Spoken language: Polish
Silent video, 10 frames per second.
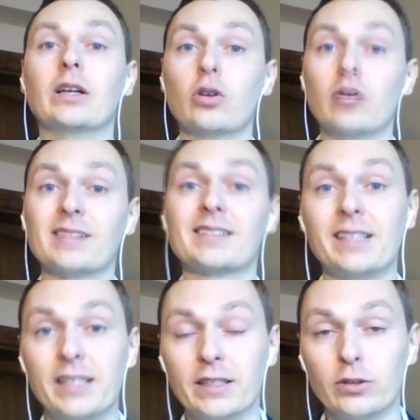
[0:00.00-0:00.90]
oraz
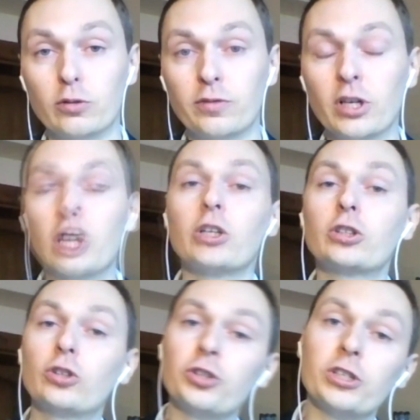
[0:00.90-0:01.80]
klientów,
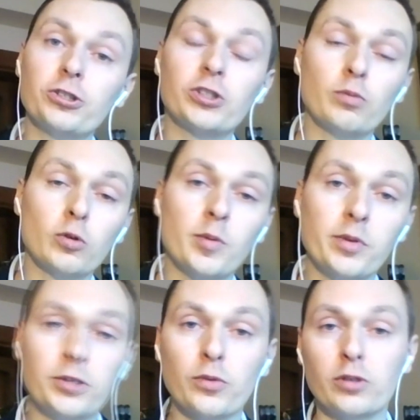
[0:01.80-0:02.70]
kto jeszcze mógłby
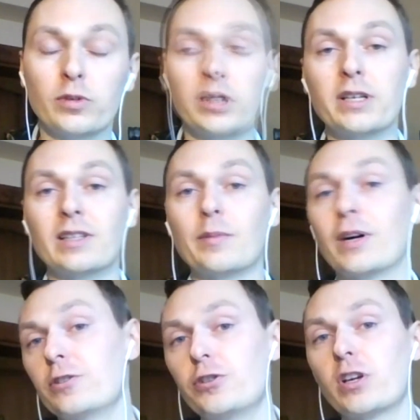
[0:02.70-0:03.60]
być moim klientem,
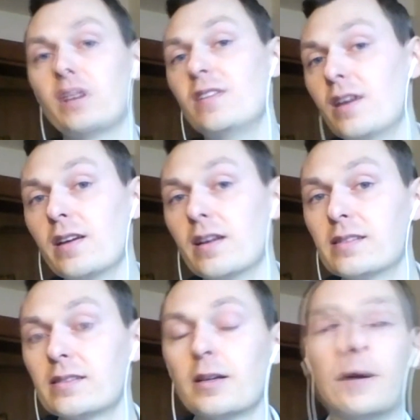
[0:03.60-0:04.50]
a dzisiaj nie
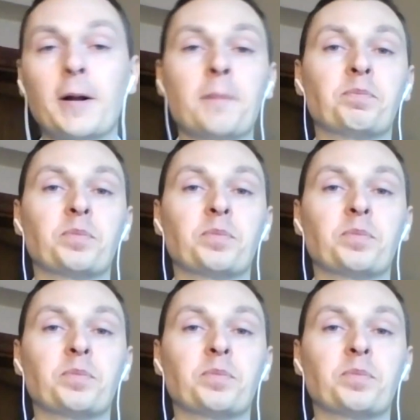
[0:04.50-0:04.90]
jest, mhm.